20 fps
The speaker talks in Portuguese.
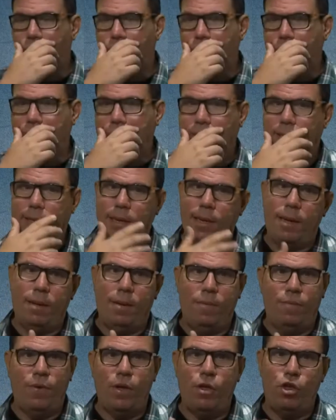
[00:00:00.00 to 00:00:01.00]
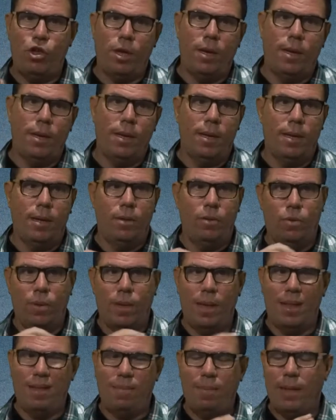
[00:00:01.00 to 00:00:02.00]
você vai chegando
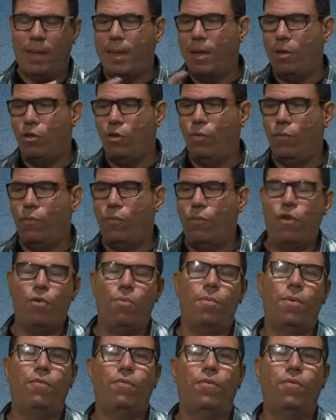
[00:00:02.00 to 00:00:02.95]
lá na metade do filme,